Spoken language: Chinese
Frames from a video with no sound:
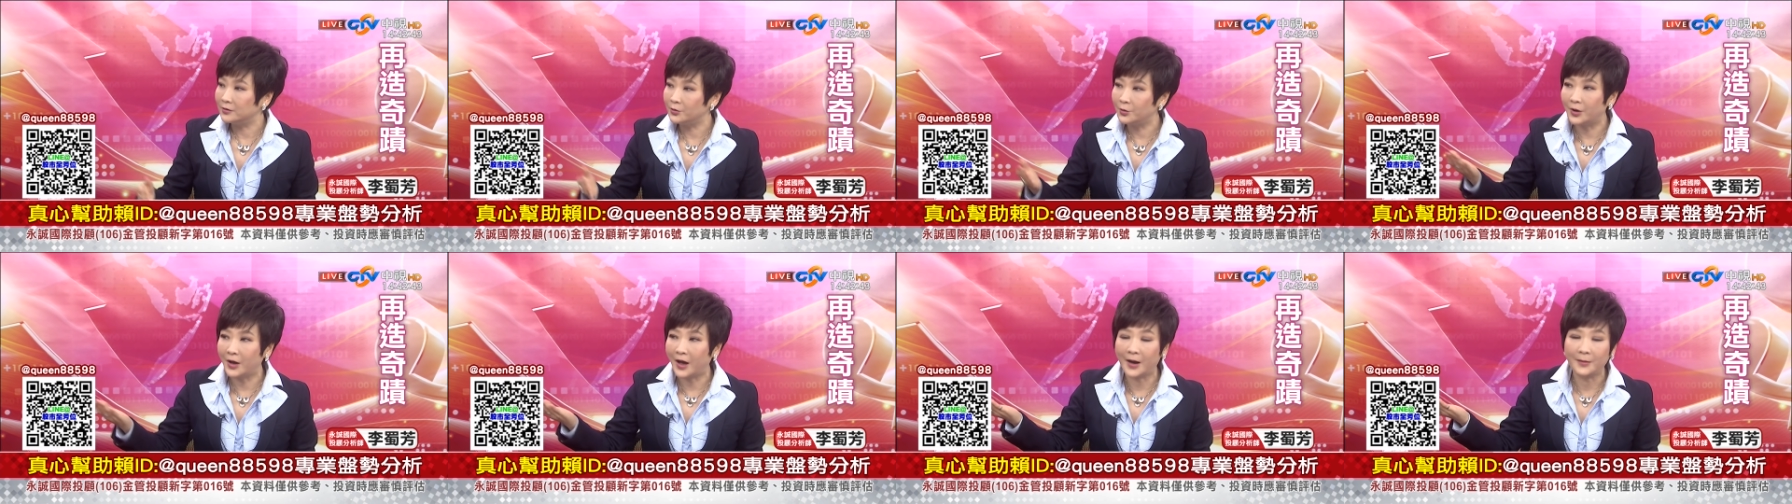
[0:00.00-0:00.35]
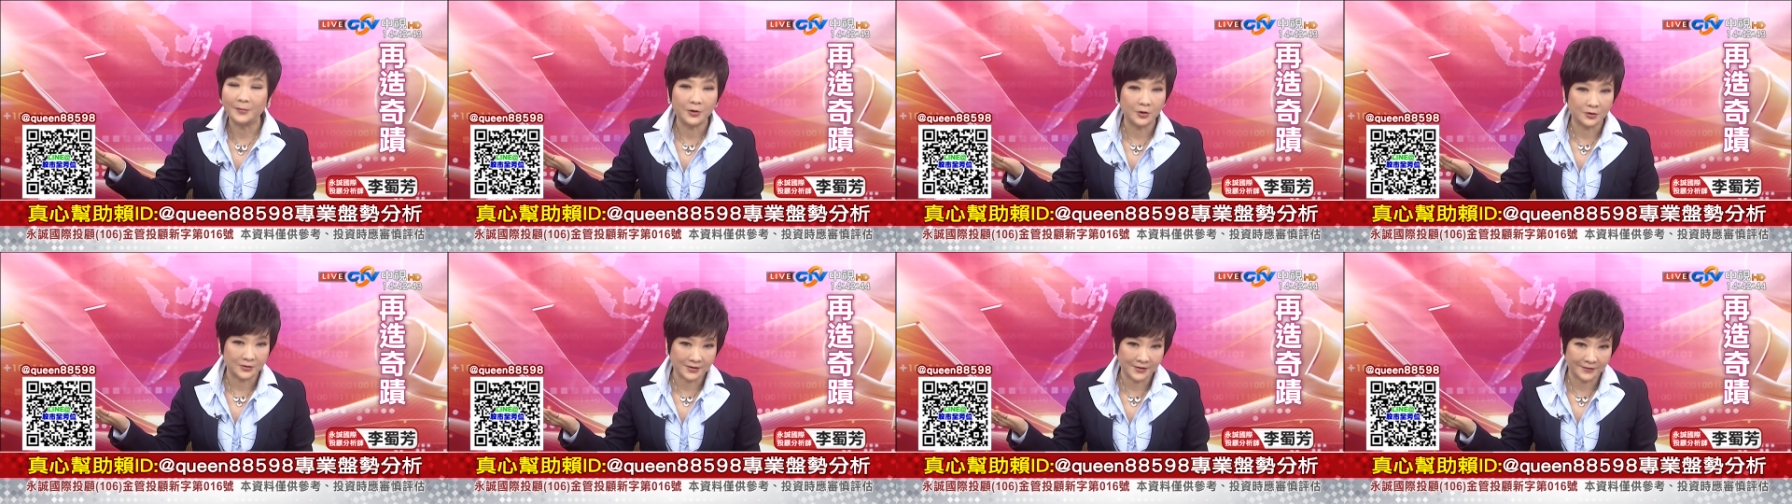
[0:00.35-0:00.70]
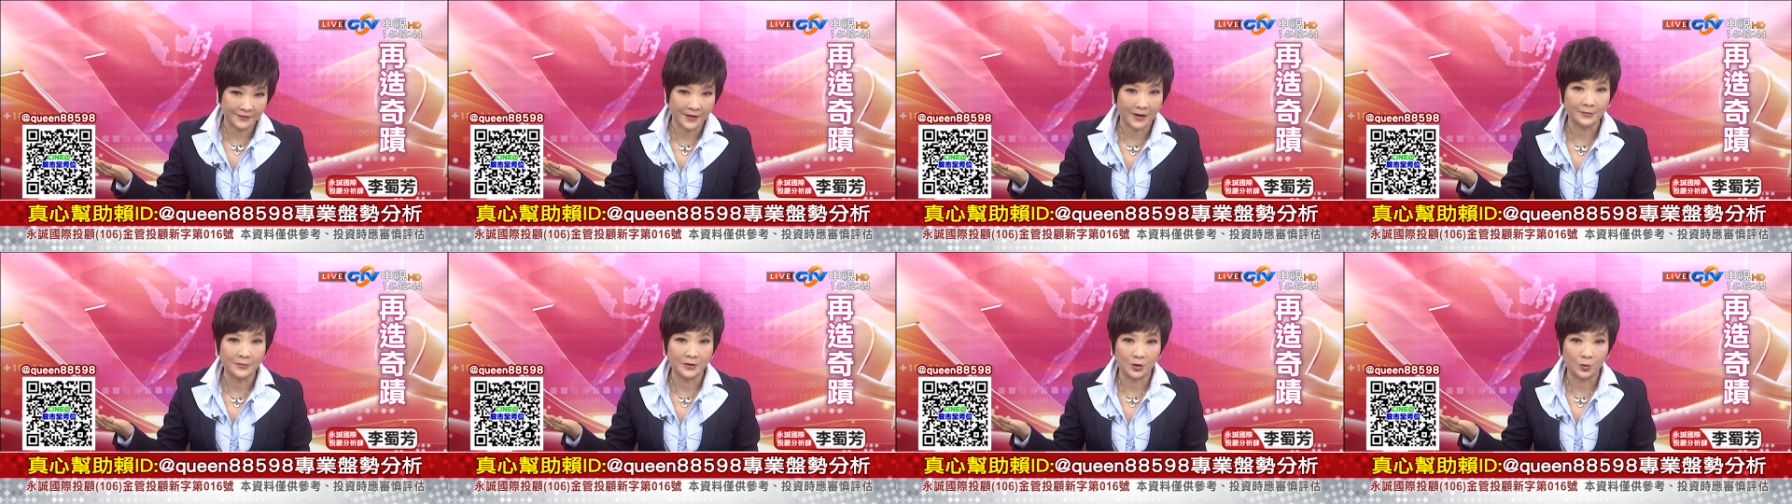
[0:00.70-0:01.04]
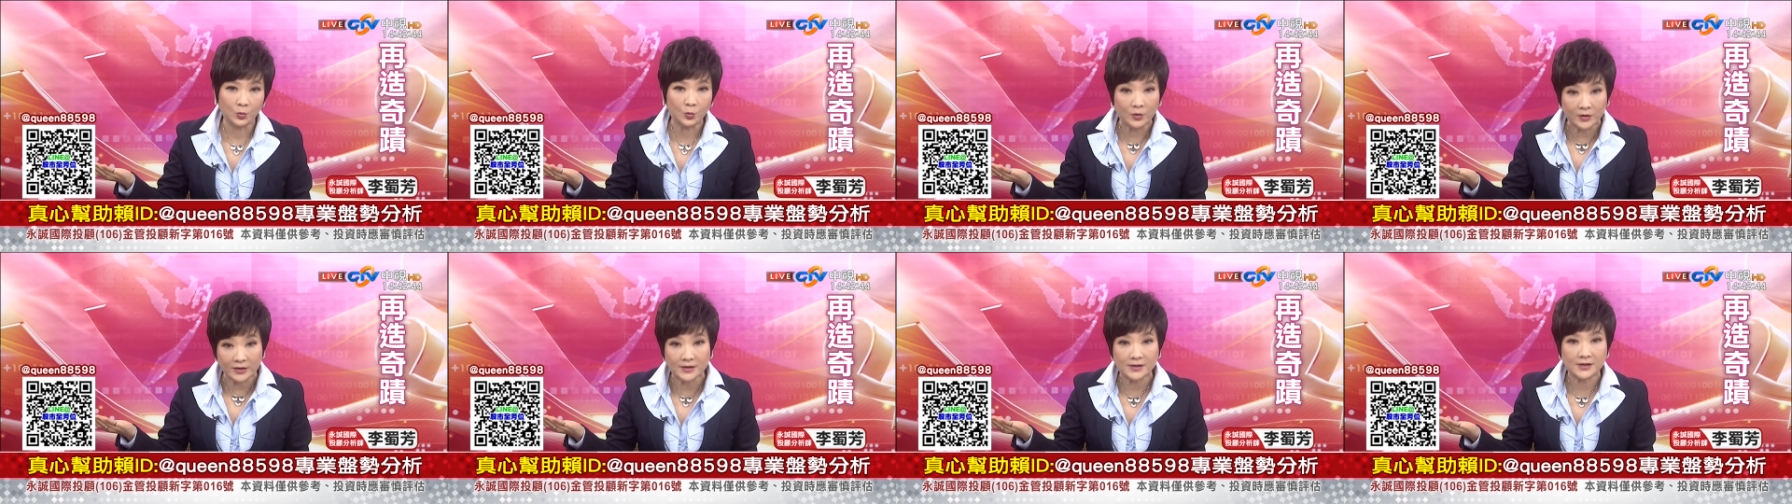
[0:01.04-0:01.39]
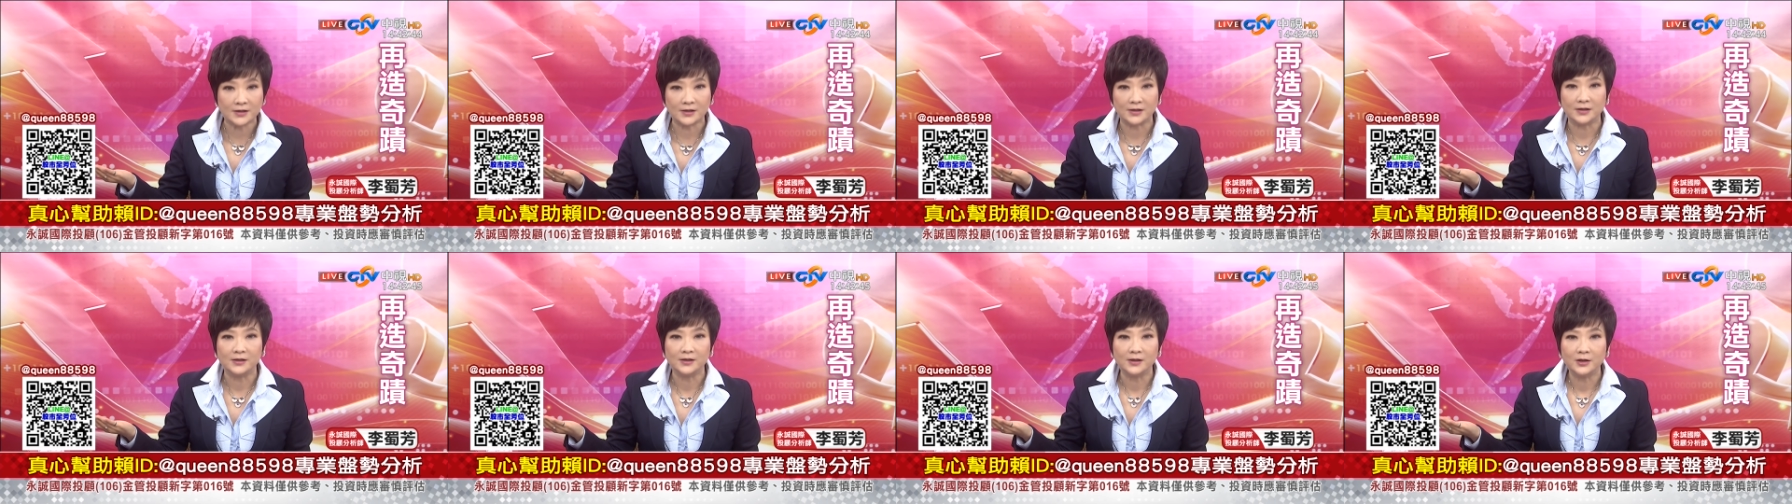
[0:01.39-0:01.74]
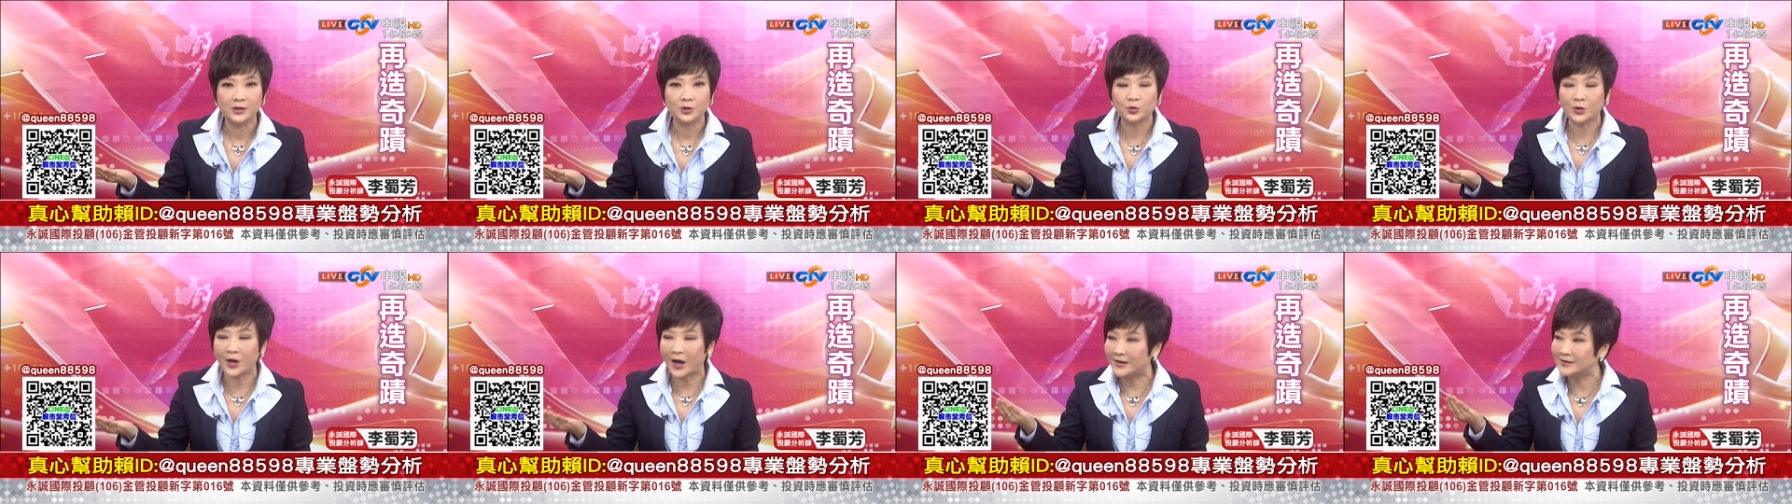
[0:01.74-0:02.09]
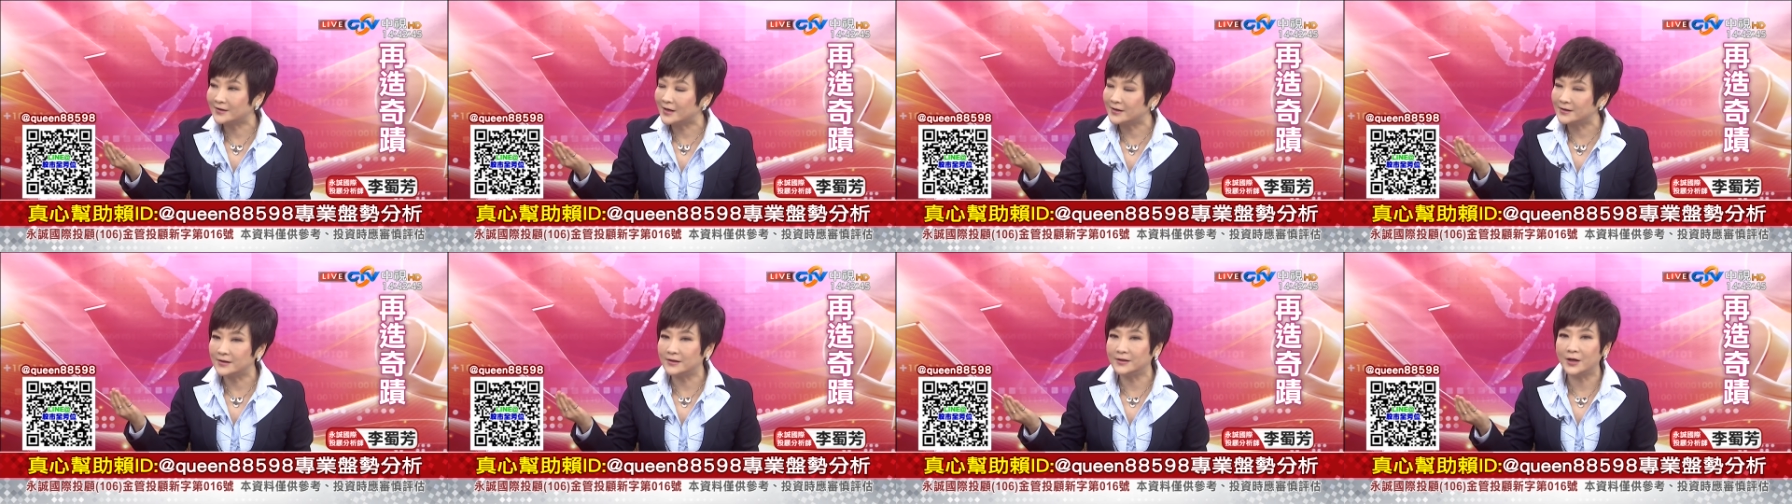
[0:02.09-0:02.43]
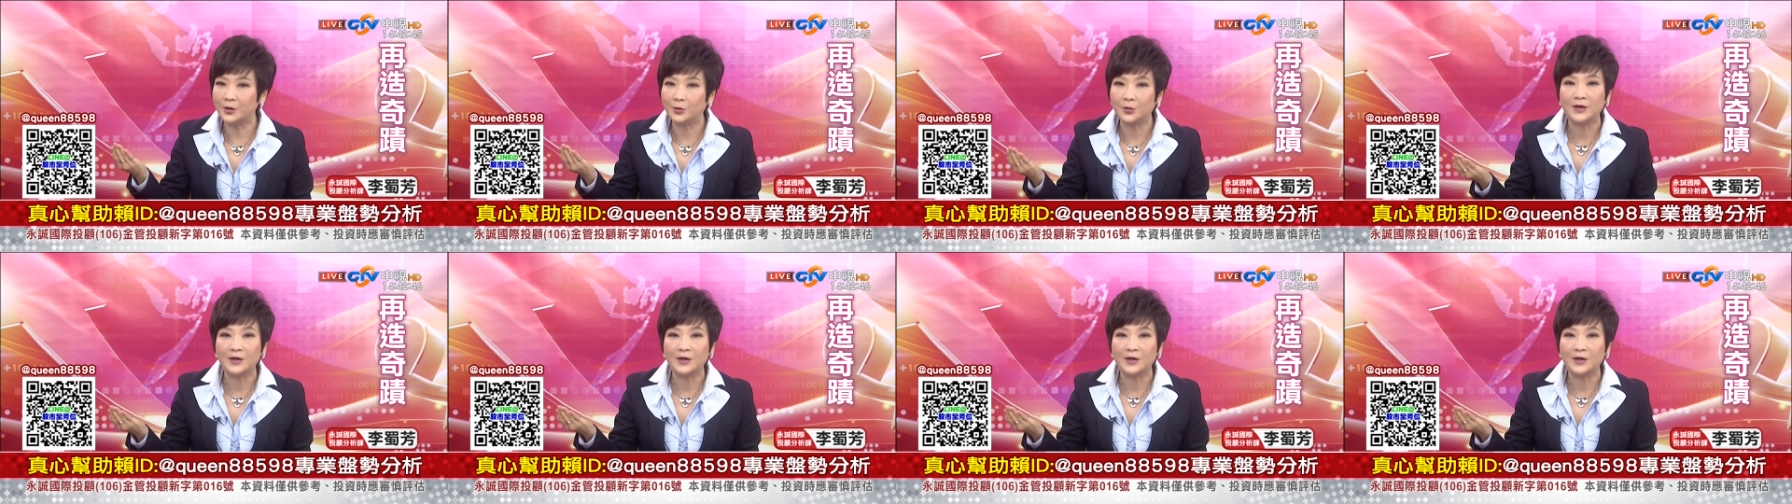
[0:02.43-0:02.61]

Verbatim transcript: 因为它没有这方面的问题。所以它在今天